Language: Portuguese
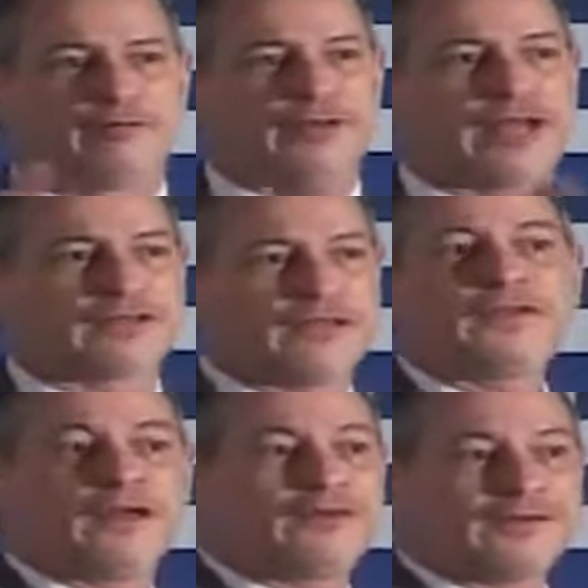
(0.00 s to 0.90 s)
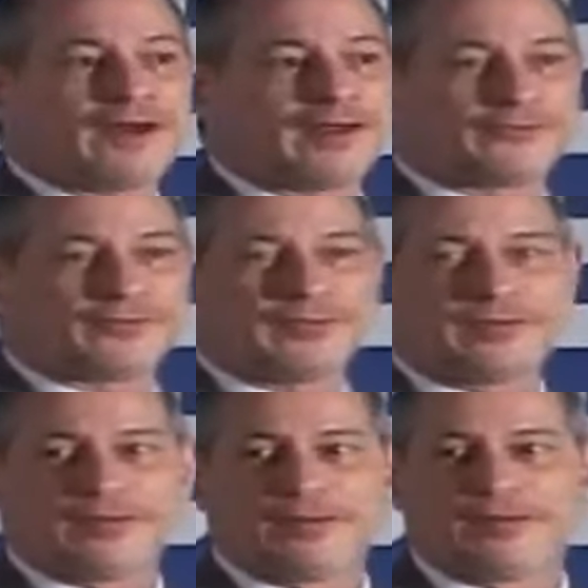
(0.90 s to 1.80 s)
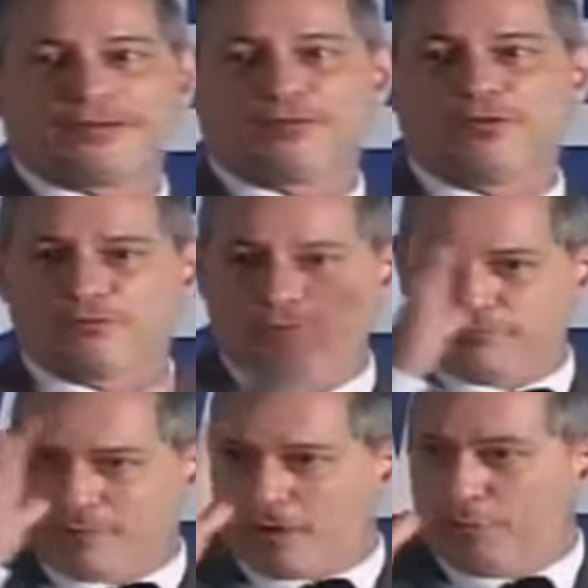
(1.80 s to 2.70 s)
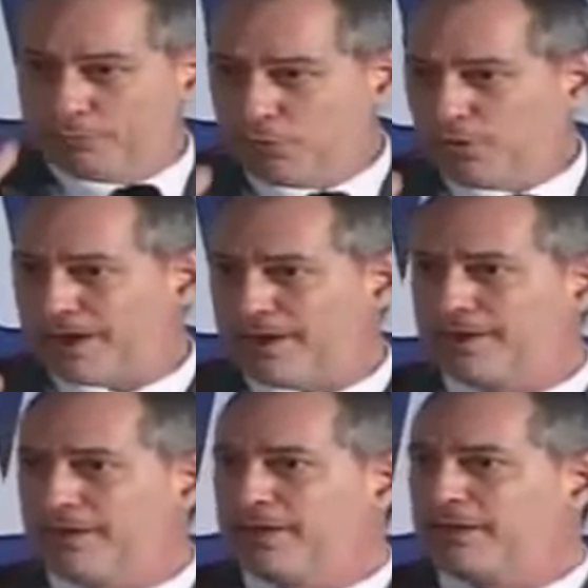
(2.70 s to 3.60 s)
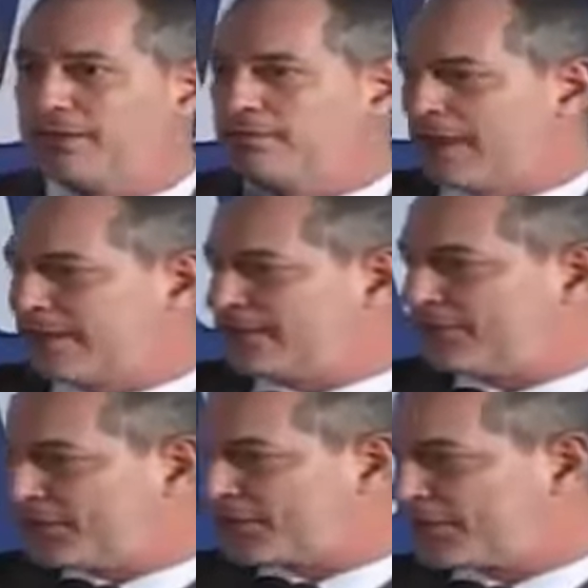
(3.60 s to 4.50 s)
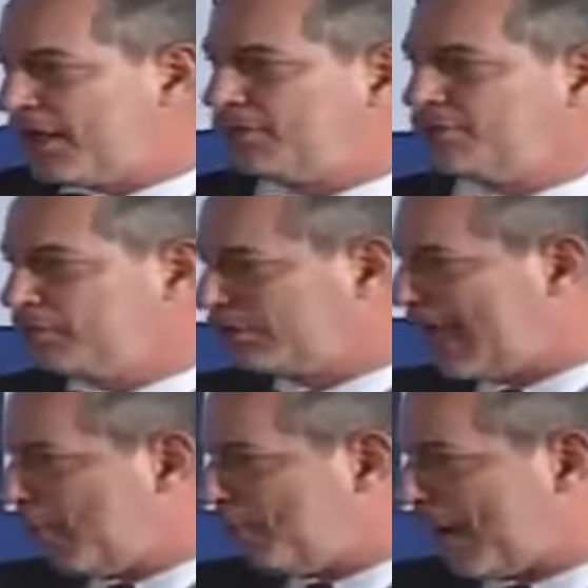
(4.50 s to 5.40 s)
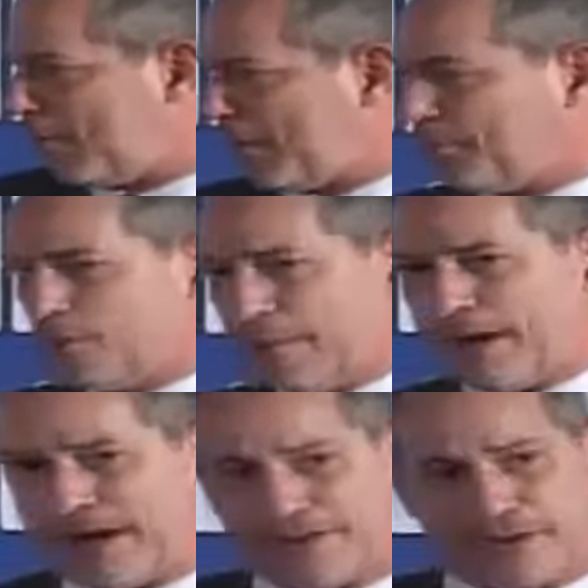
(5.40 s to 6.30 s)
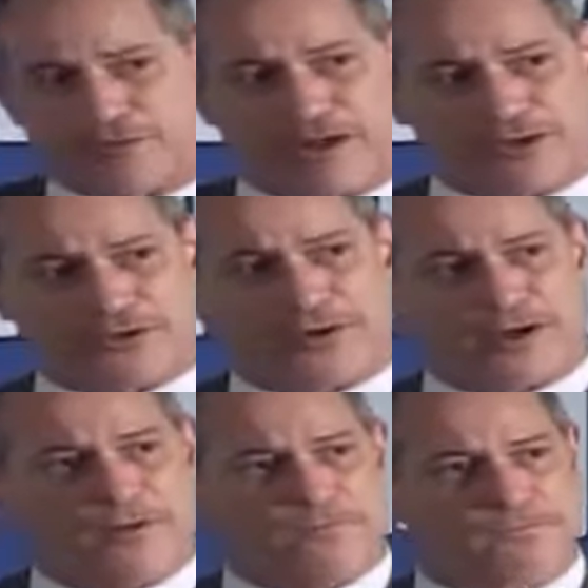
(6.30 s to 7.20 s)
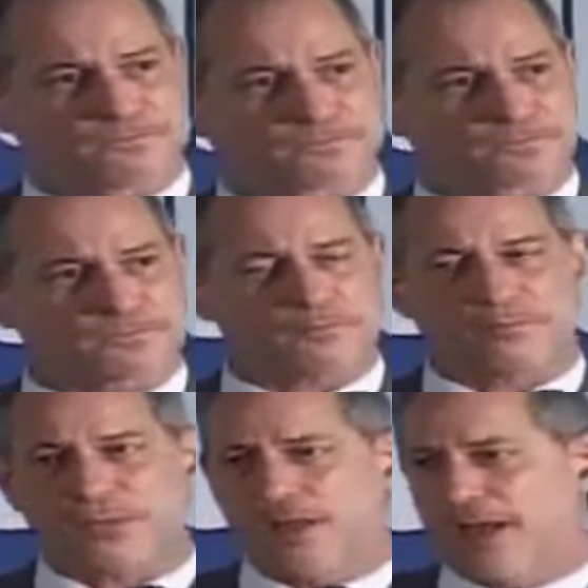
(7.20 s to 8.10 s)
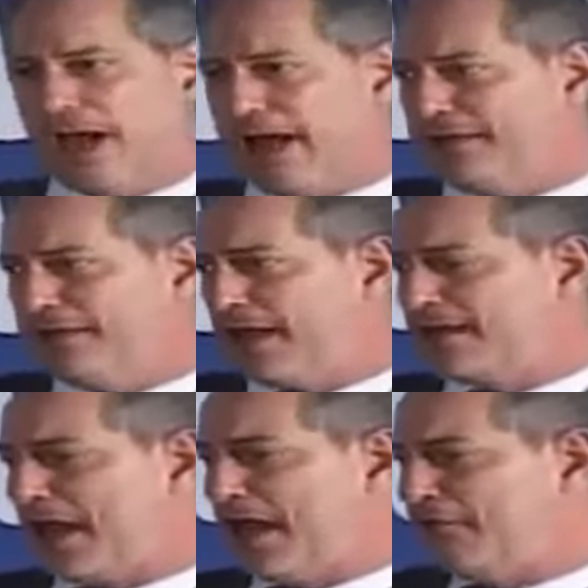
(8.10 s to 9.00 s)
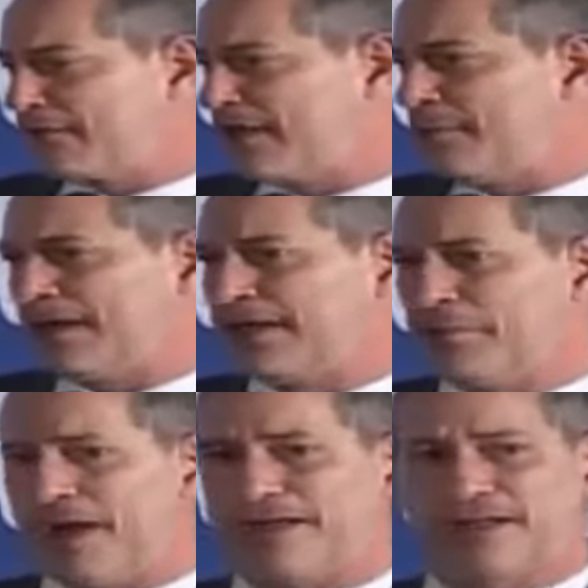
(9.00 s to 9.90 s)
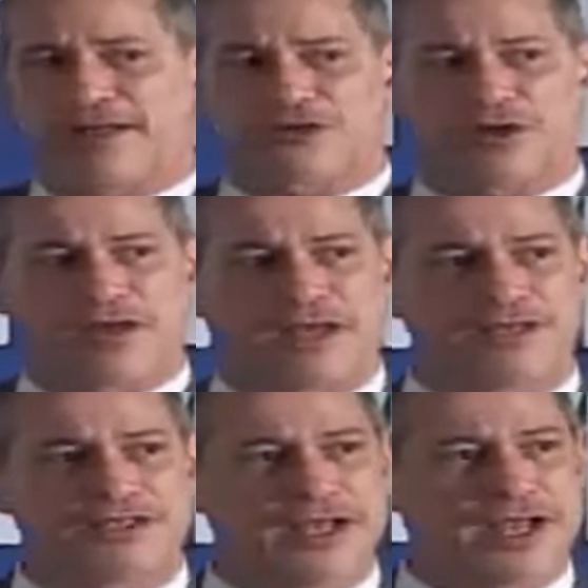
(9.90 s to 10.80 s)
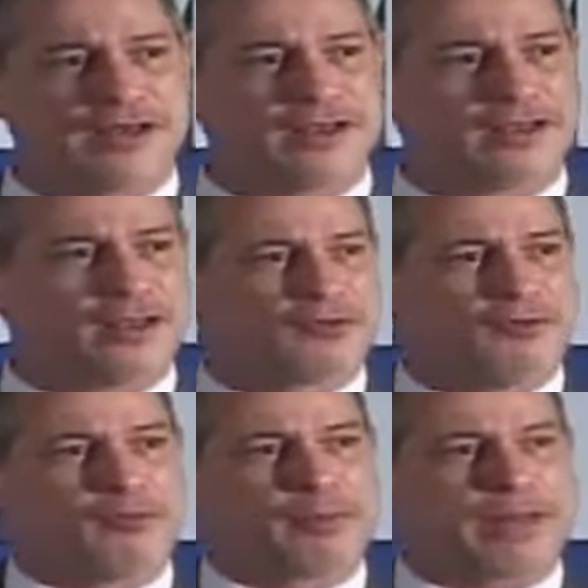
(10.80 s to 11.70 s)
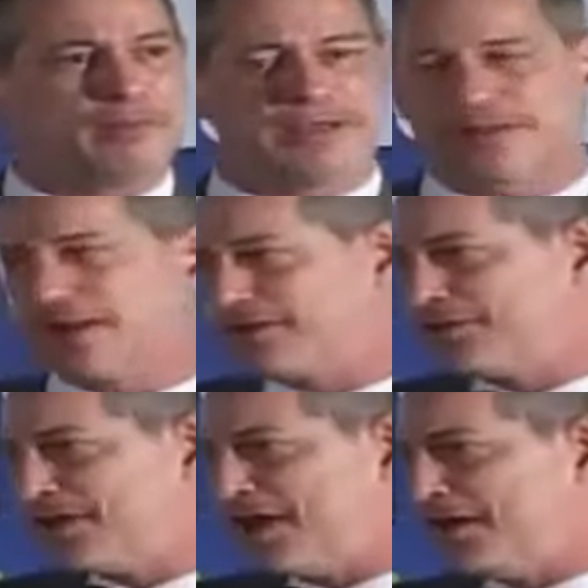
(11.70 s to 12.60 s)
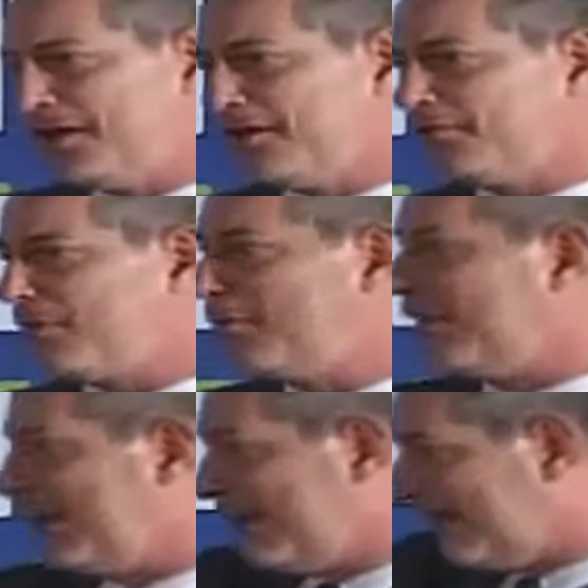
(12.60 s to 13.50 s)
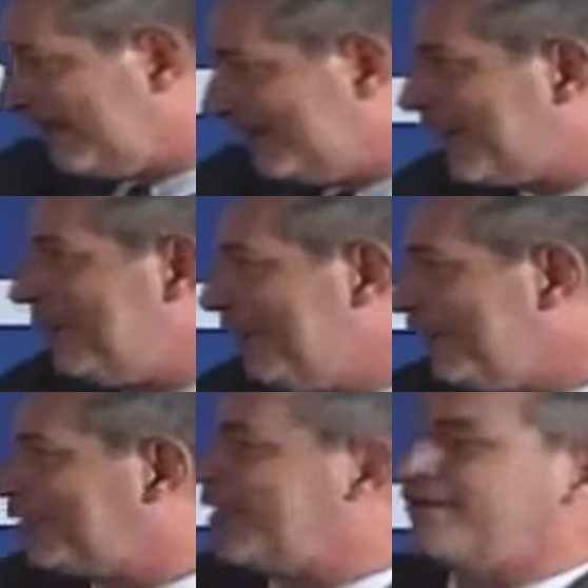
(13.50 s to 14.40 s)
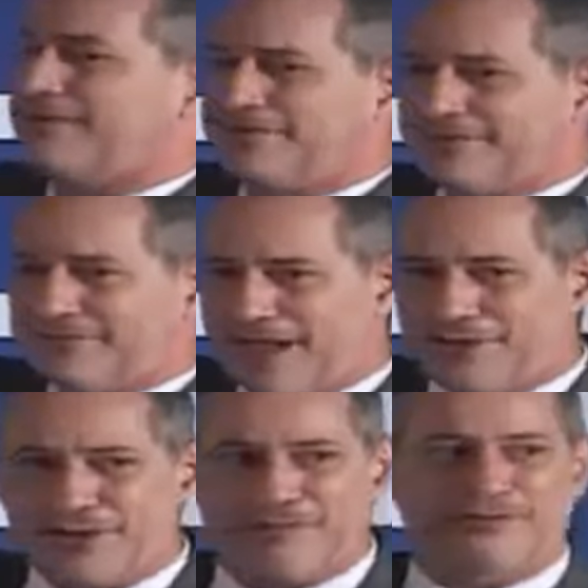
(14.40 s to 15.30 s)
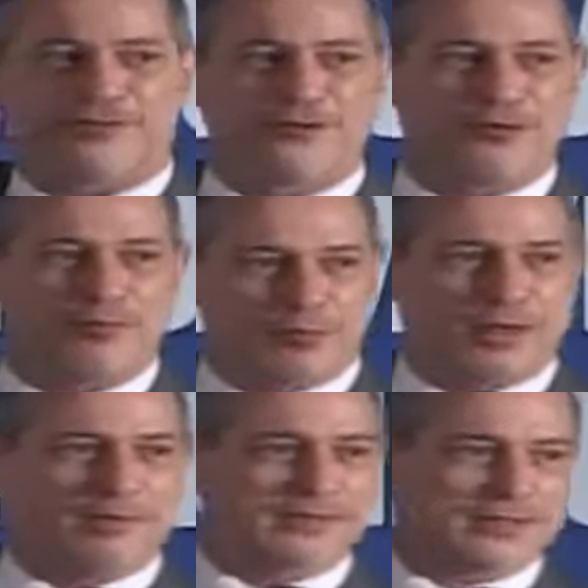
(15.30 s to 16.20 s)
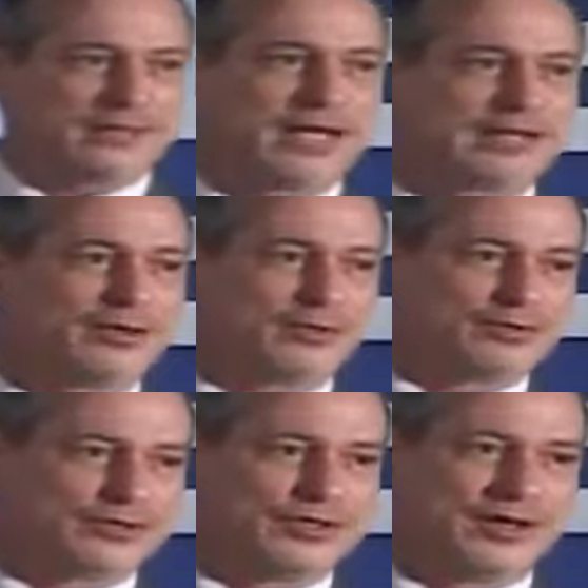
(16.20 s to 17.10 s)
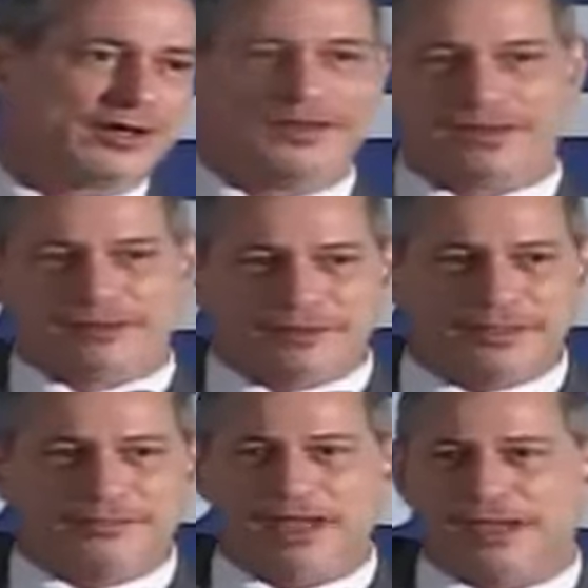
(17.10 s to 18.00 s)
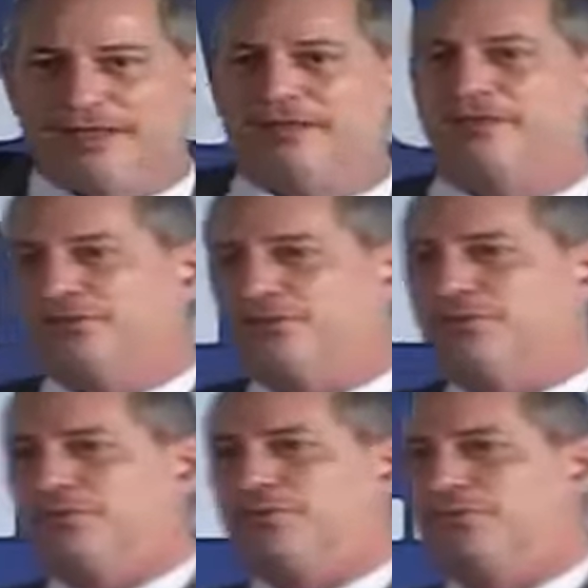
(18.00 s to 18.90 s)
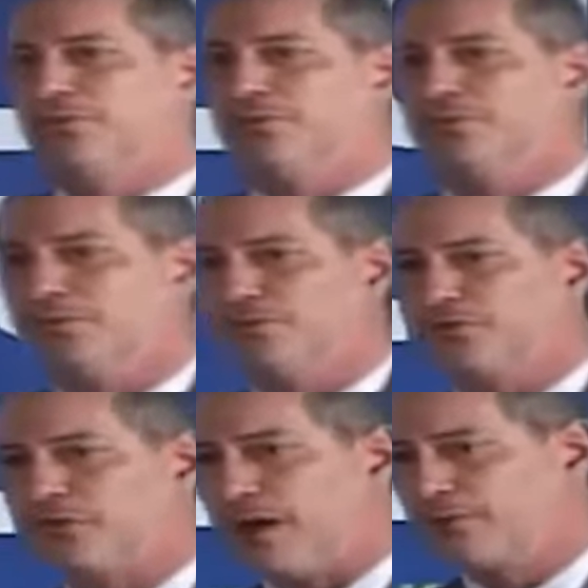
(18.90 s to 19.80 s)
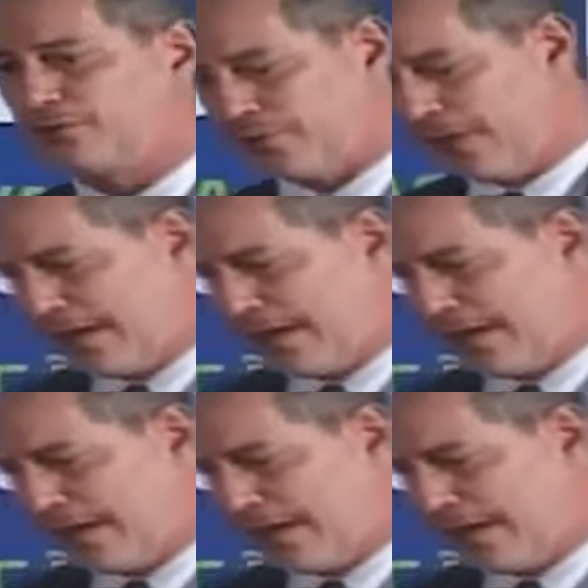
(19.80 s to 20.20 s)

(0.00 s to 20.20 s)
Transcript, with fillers: foi há 30 anos atrás. Houve uma ruptura, uma decisão de mudar o aparato educacional a ideia da ênfase da matemática na jornada diária como premissa das engenharias, como premissa da inovação, como premissa da tecnologia e daí do, do, do, do salto